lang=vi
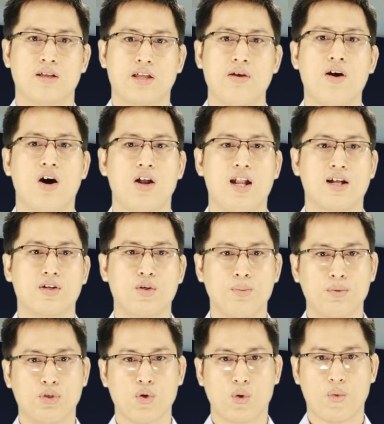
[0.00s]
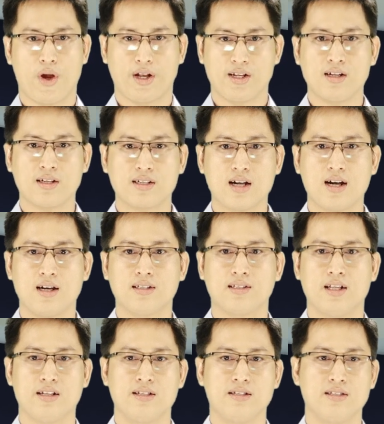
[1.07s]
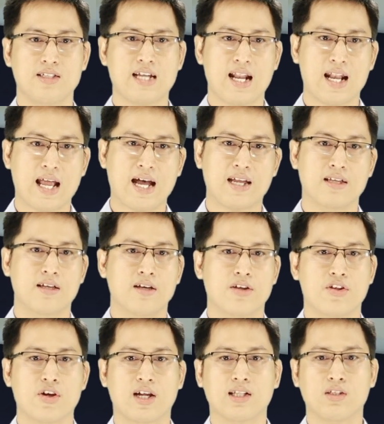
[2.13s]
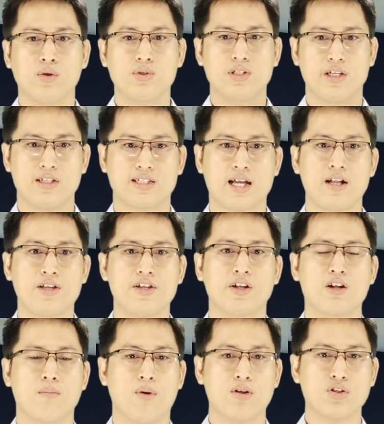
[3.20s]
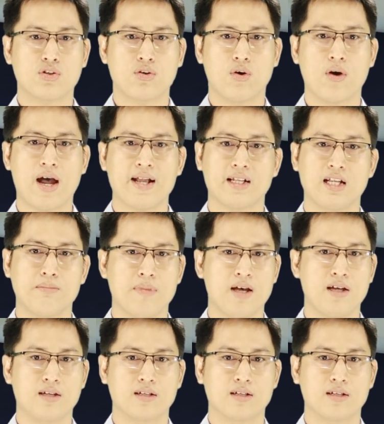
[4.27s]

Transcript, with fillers: Giáo hội làng Nút thuộc huyện Đức Cơ, tỉnh Gia Lai do các tu sĩ Sa Lê Duyên Bosco SDB,